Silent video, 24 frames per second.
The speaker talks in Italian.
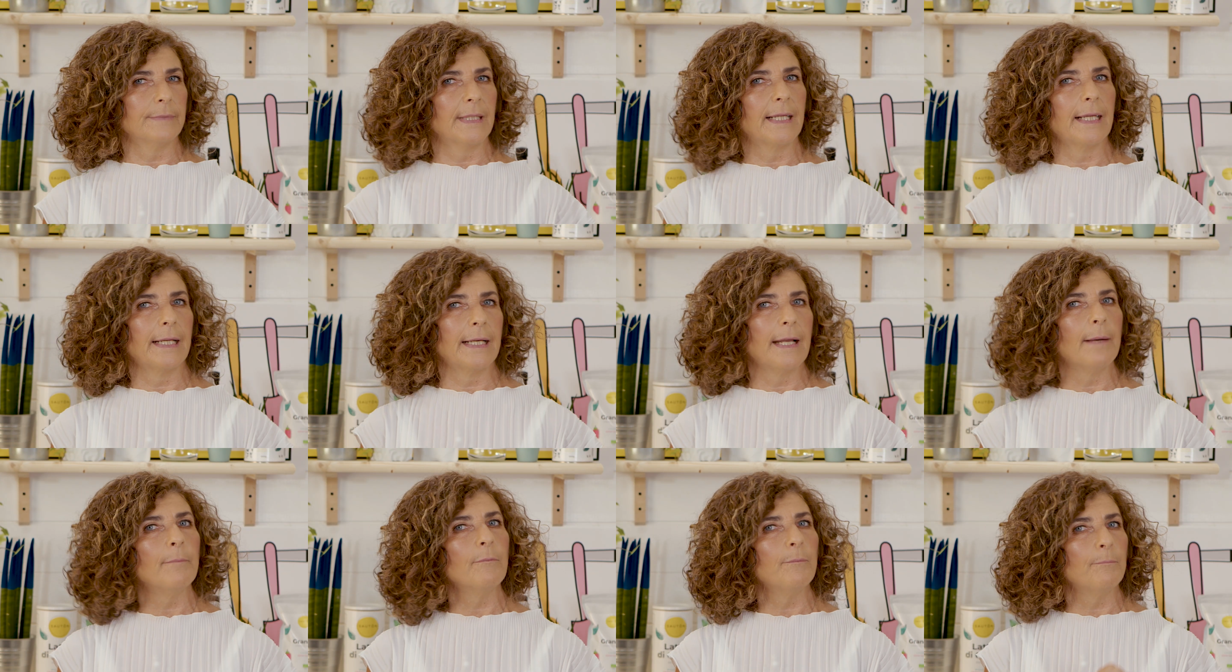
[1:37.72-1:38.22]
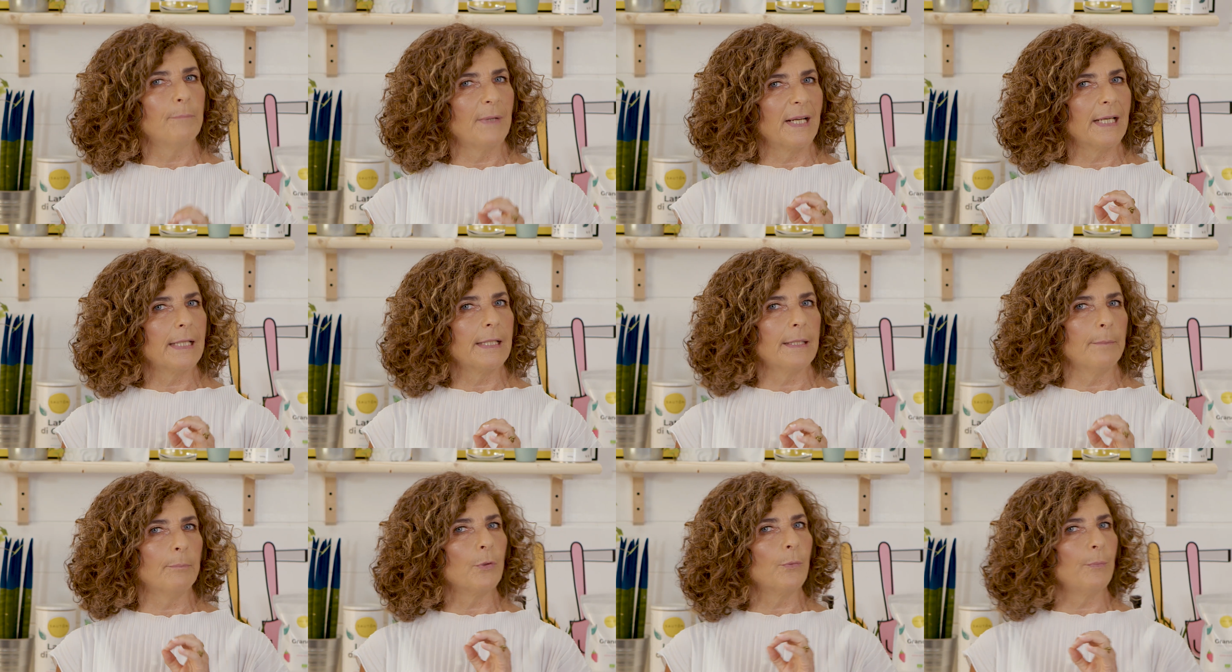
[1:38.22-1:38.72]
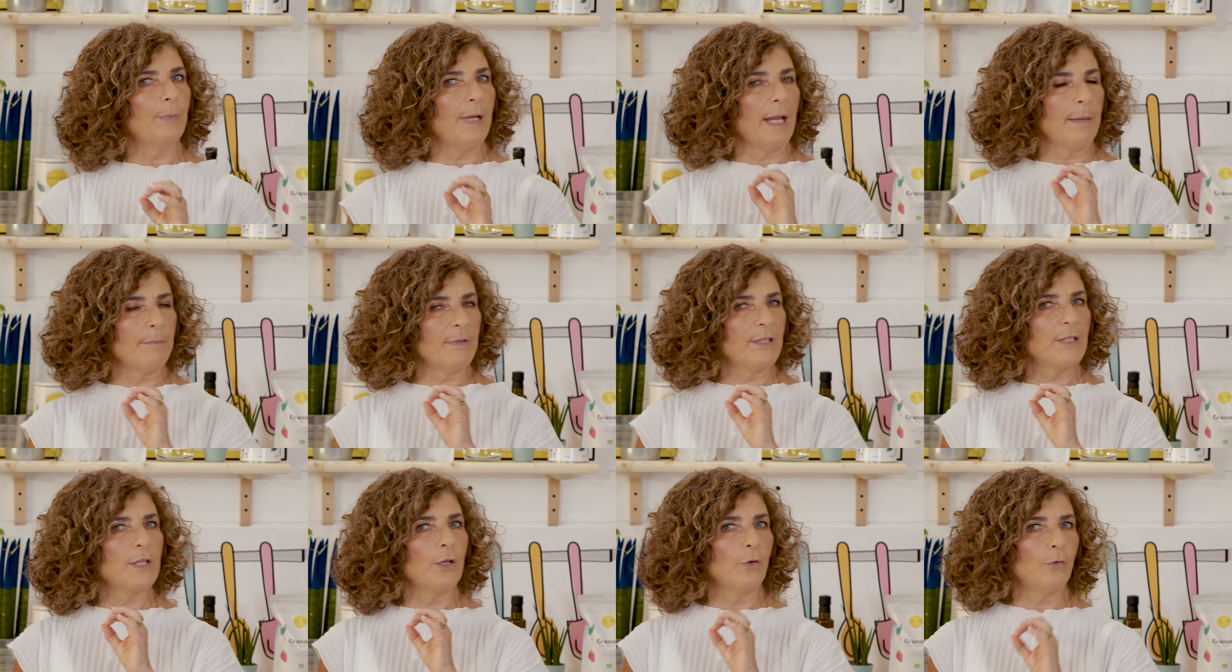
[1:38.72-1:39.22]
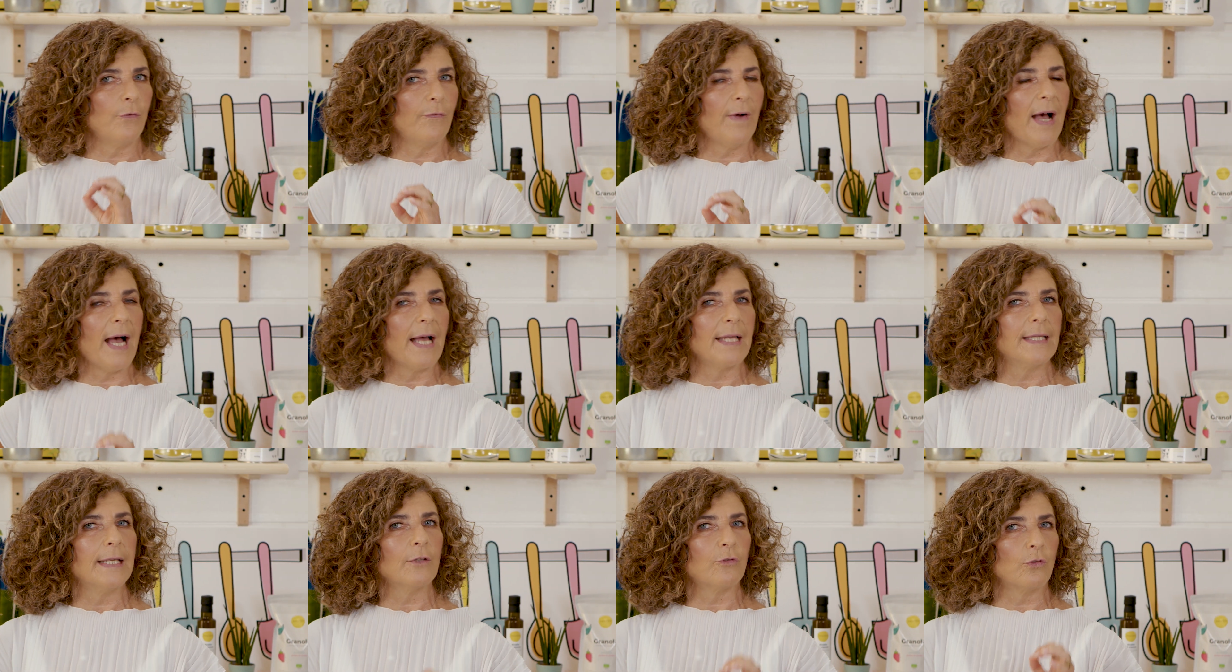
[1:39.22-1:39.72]
crea parecchi problemi se lo
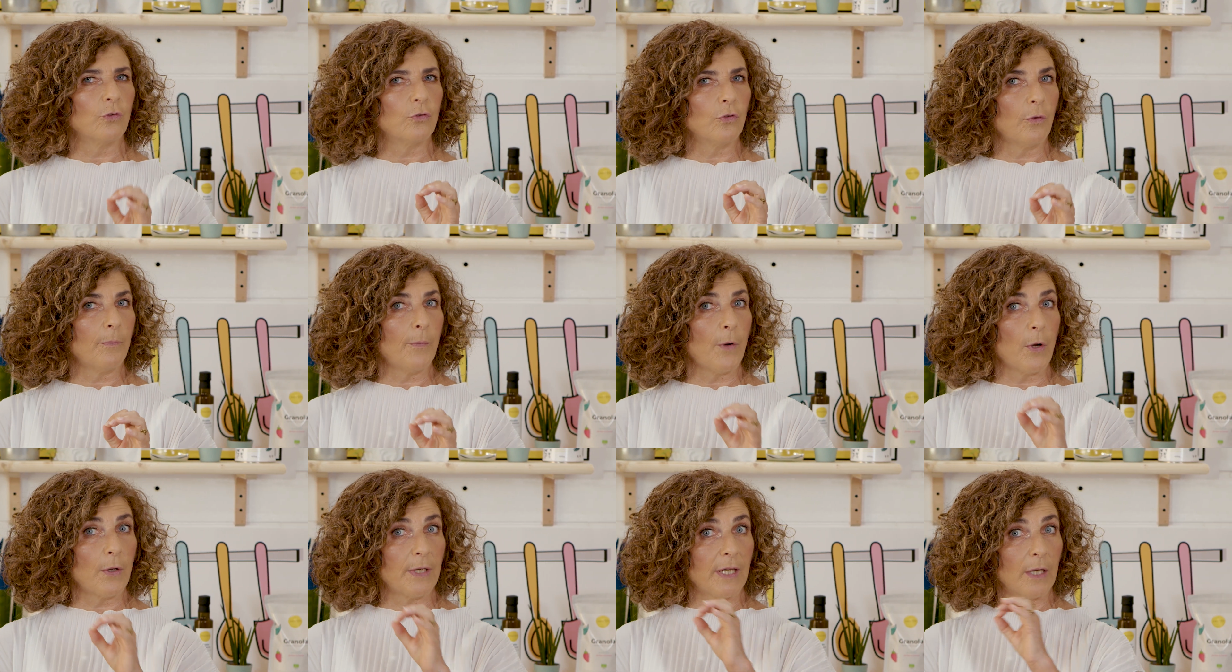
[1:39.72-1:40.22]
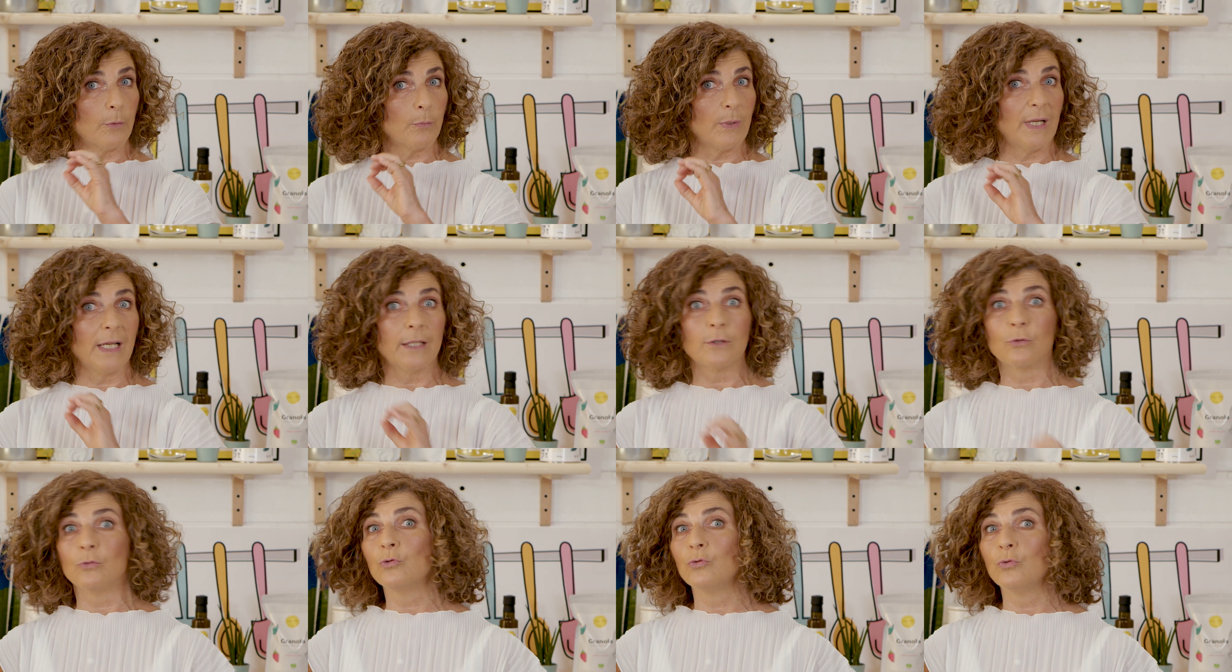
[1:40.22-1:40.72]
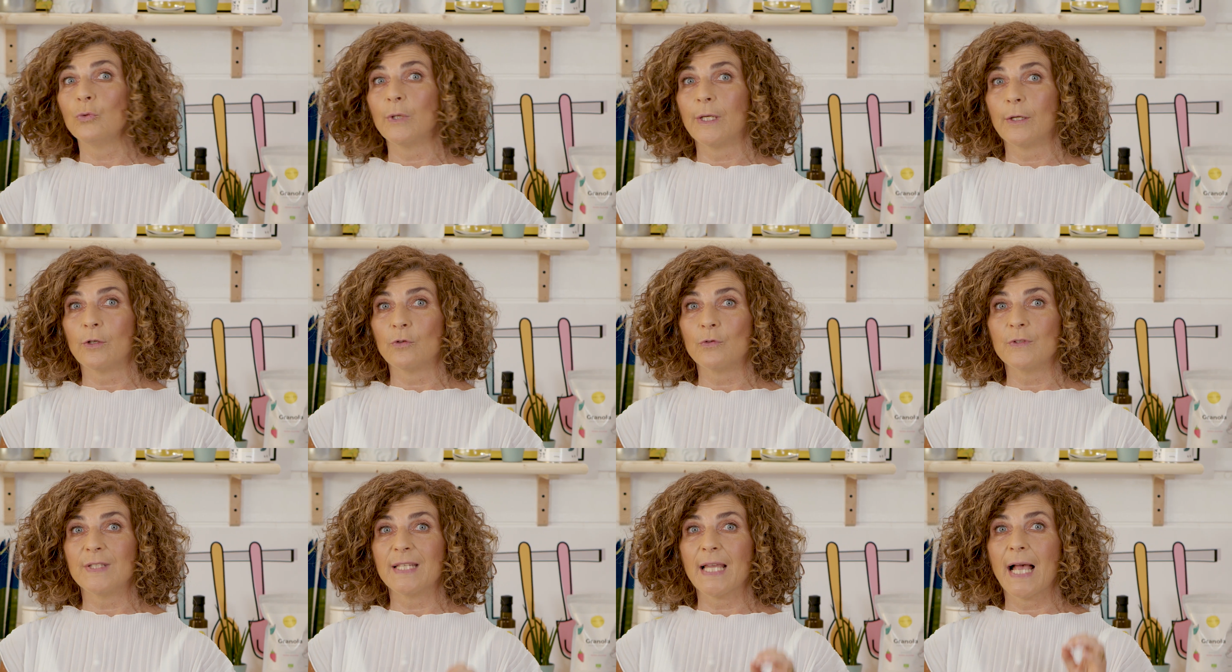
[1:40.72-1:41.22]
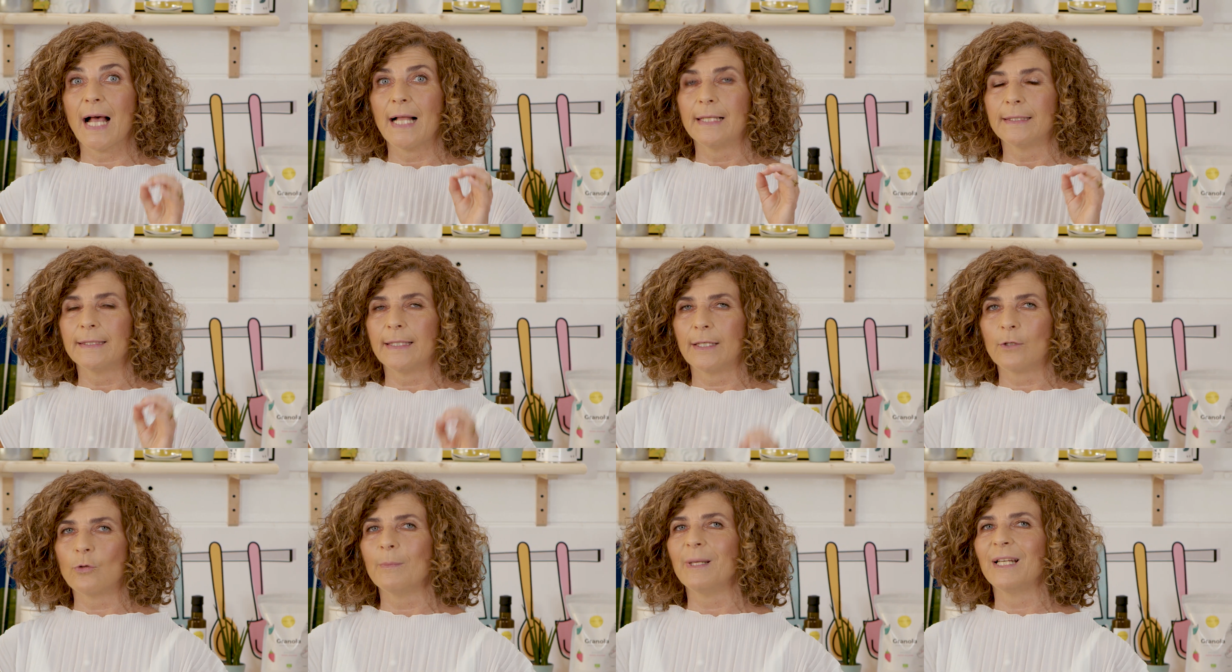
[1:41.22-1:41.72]
vai a sottoporre a quelle cotture così
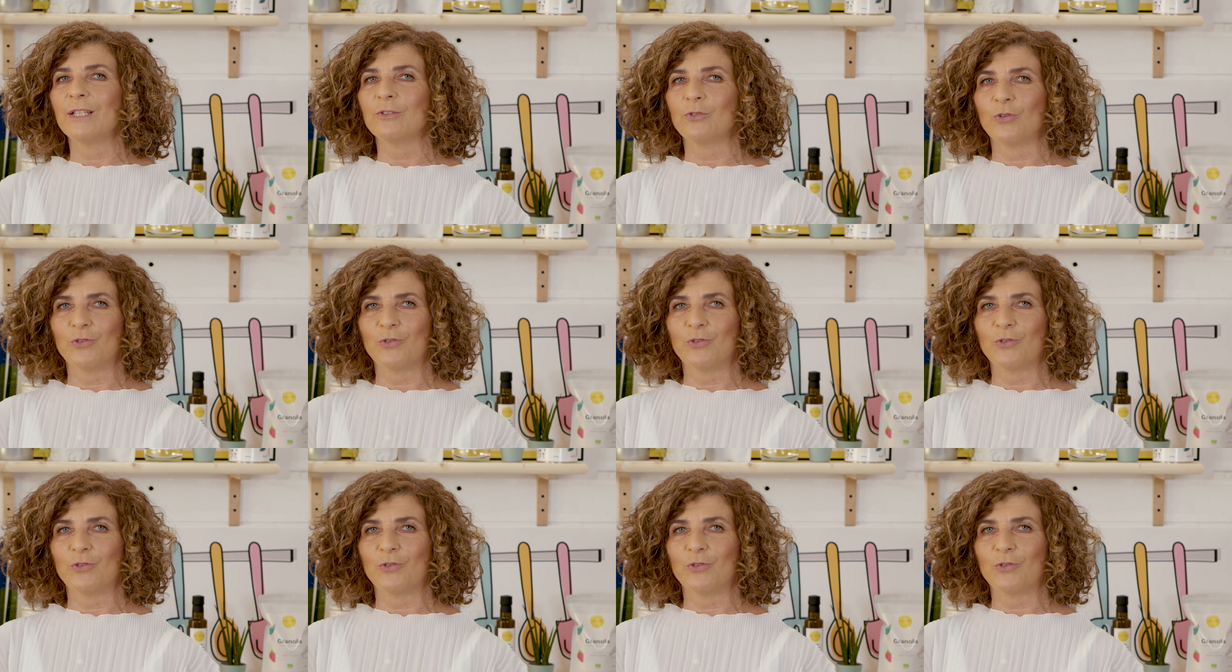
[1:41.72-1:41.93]
alte come la